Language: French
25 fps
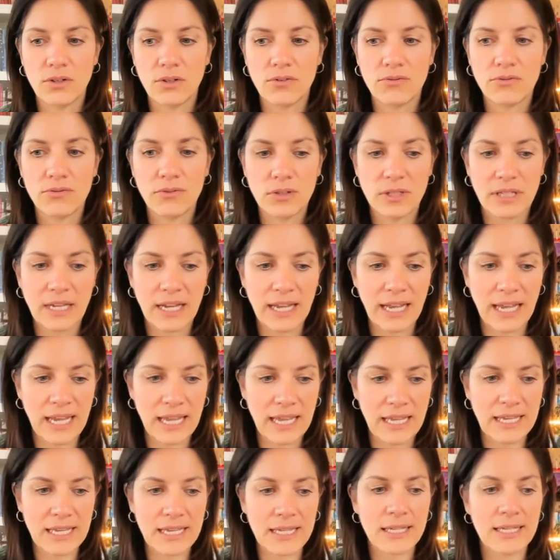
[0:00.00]

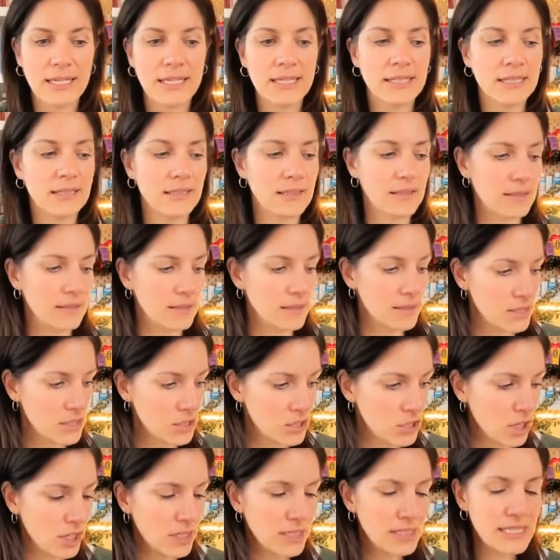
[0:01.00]
faudrait
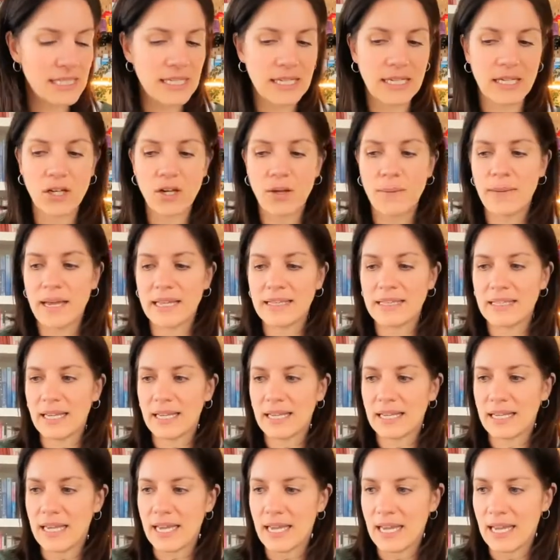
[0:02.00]
sortir le
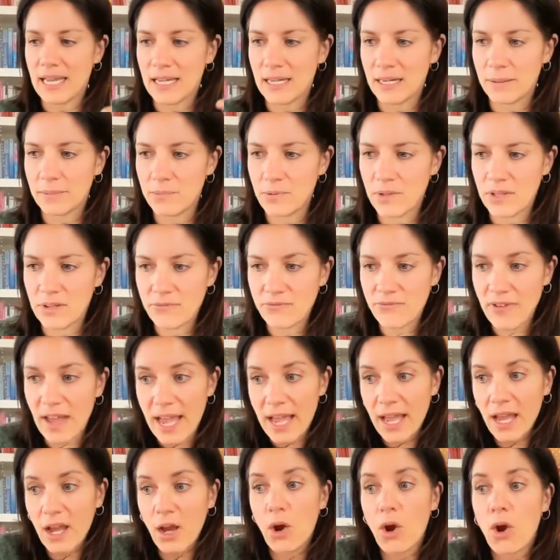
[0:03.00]
matériel puis
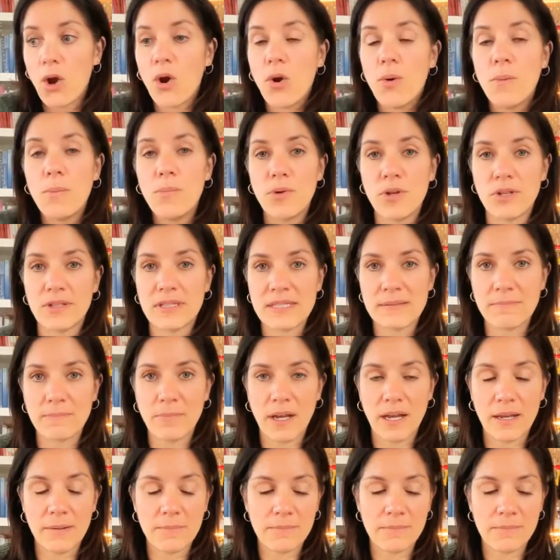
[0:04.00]
faire un petit pas.